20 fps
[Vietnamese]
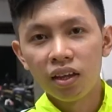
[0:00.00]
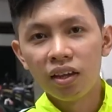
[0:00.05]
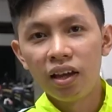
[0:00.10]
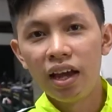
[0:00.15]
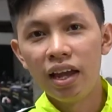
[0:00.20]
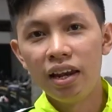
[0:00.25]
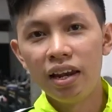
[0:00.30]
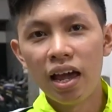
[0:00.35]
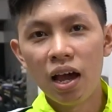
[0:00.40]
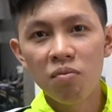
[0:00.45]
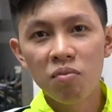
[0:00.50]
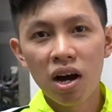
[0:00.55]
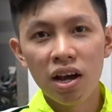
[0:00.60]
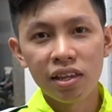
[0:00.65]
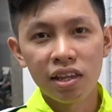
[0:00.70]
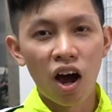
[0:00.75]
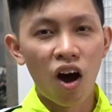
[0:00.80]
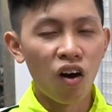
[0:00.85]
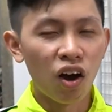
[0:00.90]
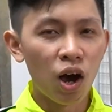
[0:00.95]
Thì nếu mà
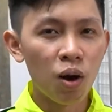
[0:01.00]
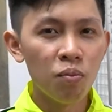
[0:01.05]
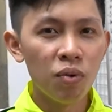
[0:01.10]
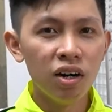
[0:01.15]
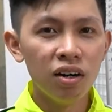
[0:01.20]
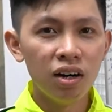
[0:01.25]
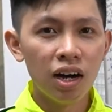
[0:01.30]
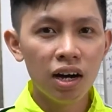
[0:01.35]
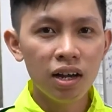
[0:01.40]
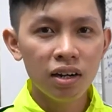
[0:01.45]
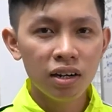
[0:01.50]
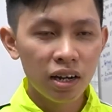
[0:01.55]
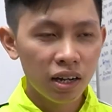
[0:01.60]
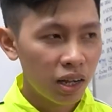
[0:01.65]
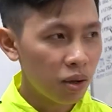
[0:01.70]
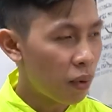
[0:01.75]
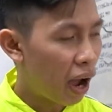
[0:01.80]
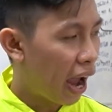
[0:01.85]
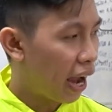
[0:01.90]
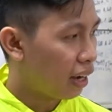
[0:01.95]
chọn áo mưa thì
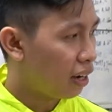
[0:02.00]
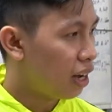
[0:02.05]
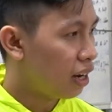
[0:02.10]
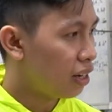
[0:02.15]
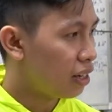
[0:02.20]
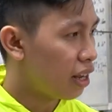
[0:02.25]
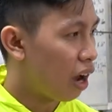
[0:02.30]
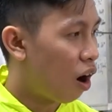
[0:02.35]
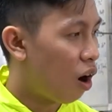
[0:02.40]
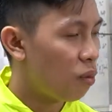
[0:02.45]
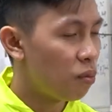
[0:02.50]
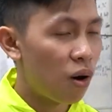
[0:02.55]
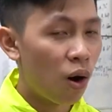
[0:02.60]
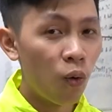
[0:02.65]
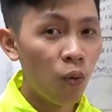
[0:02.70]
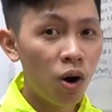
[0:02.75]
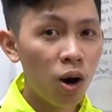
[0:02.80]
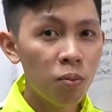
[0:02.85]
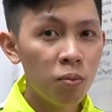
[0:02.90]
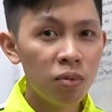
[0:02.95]
các bạn nên chọn
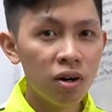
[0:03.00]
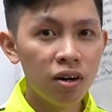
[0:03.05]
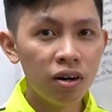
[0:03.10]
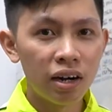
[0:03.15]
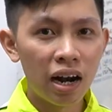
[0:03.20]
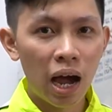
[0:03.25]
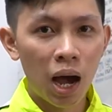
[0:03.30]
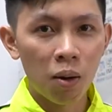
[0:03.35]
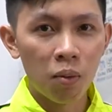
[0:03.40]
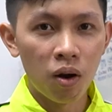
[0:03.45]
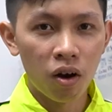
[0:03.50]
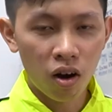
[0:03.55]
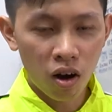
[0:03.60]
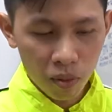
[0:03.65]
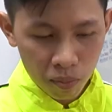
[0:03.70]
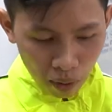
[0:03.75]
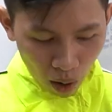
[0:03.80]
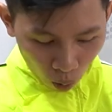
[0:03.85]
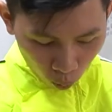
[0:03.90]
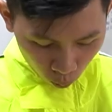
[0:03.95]
mẫu áo mưa nào mà có
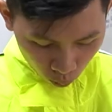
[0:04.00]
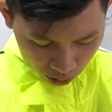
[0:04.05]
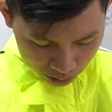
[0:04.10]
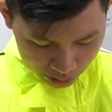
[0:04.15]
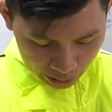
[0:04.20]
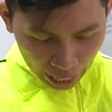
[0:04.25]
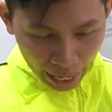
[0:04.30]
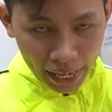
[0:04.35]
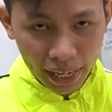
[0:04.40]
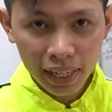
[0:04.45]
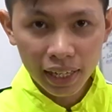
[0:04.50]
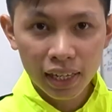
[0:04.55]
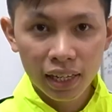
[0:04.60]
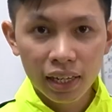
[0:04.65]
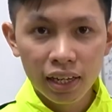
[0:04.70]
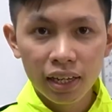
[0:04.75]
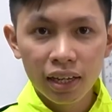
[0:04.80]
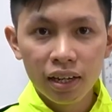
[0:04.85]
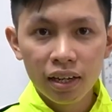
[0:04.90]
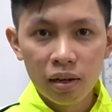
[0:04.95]
màu sáng.
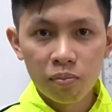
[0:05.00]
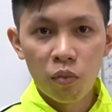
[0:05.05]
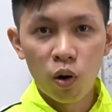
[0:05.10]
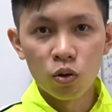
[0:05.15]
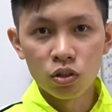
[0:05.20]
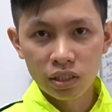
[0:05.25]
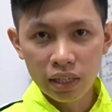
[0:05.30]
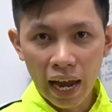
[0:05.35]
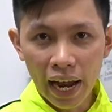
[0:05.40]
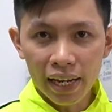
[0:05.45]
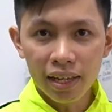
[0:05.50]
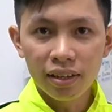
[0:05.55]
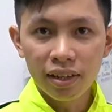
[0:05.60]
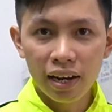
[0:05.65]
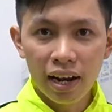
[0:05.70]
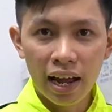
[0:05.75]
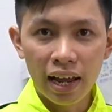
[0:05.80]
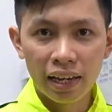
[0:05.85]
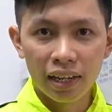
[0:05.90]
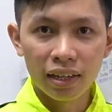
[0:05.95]
Màu sáng như thế
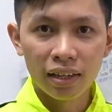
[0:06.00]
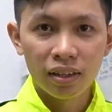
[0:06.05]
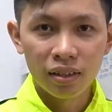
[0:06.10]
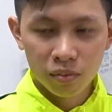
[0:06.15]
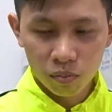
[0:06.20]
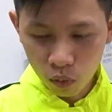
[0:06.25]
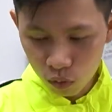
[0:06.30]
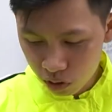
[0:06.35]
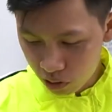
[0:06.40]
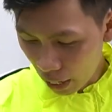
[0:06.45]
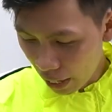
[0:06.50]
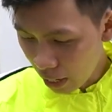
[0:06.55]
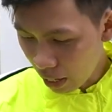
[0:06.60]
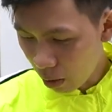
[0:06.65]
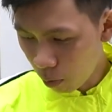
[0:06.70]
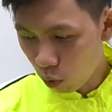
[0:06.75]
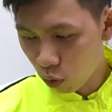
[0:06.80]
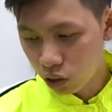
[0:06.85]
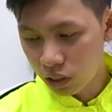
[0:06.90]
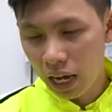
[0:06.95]
này. Màu sáng
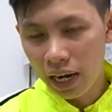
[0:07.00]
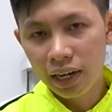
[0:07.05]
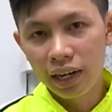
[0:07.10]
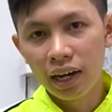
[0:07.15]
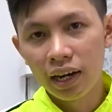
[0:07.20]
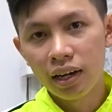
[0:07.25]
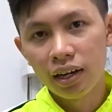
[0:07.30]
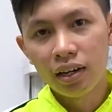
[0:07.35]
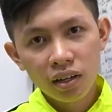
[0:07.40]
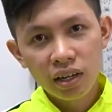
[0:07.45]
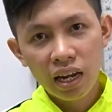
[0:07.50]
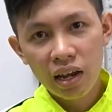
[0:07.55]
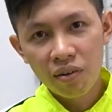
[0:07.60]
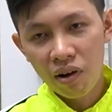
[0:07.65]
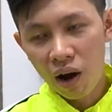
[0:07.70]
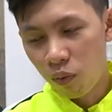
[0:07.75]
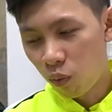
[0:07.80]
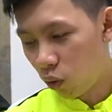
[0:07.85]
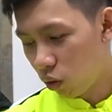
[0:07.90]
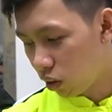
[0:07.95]
đây màu xanh nè. Đi
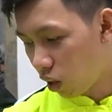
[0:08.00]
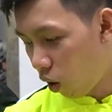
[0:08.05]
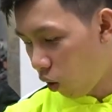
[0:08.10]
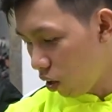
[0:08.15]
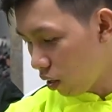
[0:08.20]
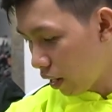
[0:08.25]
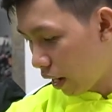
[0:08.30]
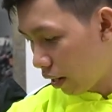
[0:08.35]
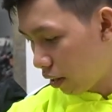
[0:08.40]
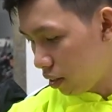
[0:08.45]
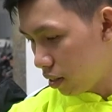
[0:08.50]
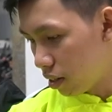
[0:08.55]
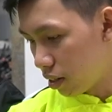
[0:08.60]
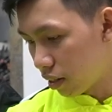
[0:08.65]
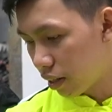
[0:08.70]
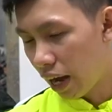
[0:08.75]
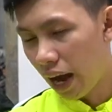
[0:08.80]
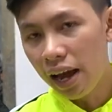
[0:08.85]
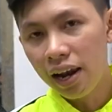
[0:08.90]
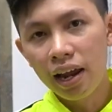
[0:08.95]
vào buổi tối thì nó
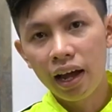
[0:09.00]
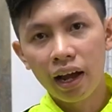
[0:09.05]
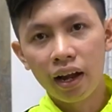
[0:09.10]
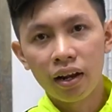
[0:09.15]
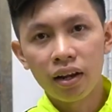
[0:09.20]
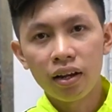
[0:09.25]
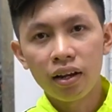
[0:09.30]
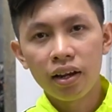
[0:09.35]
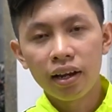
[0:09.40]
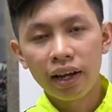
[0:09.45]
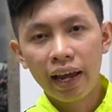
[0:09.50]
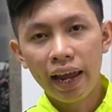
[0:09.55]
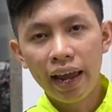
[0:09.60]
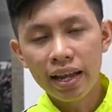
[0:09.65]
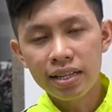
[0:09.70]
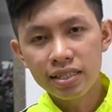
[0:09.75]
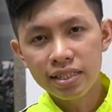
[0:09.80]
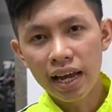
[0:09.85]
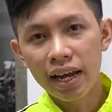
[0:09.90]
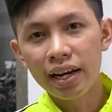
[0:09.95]
được cái là cái
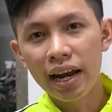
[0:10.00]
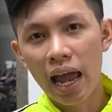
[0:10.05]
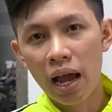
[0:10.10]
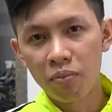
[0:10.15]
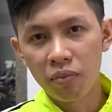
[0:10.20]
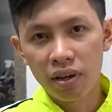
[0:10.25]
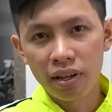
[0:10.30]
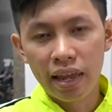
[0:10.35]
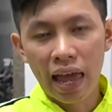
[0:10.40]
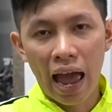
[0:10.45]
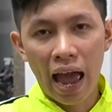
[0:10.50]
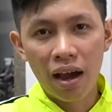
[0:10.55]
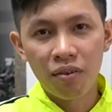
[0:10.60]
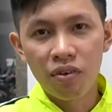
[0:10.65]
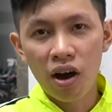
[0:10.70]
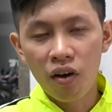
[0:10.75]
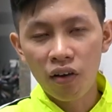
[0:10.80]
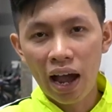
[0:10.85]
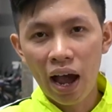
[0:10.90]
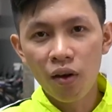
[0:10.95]
ánh sáng đèn mà dạ
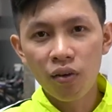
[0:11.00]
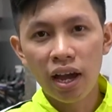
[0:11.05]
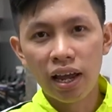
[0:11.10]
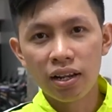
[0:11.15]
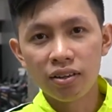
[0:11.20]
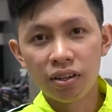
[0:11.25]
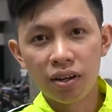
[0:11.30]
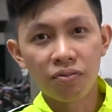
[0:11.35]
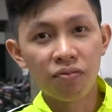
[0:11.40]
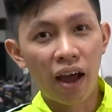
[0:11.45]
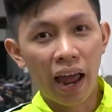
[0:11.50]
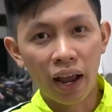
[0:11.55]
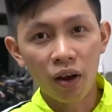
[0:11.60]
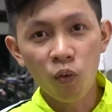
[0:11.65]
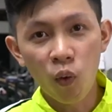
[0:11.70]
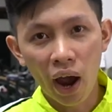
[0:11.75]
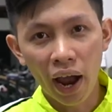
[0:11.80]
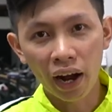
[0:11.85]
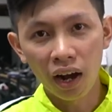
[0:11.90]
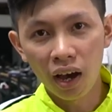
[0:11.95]
vào cái áo này sẽ phản
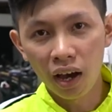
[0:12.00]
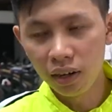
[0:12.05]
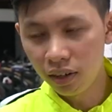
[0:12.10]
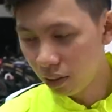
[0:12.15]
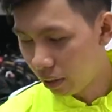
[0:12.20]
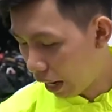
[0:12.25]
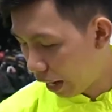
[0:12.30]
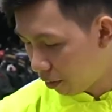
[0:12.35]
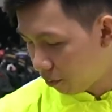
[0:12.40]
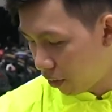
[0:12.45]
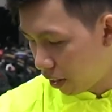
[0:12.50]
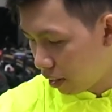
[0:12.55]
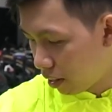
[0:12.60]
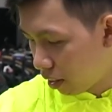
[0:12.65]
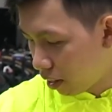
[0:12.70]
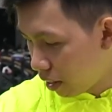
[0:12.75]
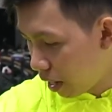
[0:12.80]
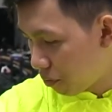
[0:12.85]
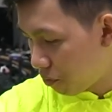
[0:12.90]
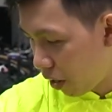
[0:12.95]
quang lên. Thay vì
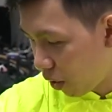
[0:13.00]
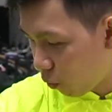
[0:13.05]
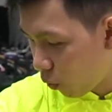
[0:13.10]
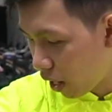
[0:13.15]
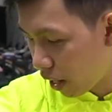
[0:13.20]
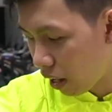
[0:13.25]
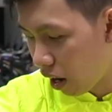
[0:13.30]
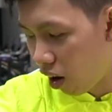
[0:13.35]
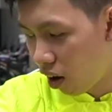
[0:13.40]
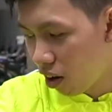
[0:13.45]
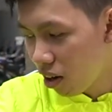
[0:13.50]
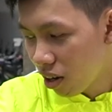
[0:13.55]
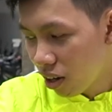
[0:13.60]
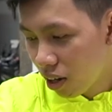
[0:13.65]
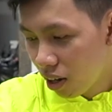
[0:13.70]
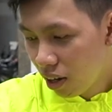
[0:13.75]
những cái điểm phản quang nhỏ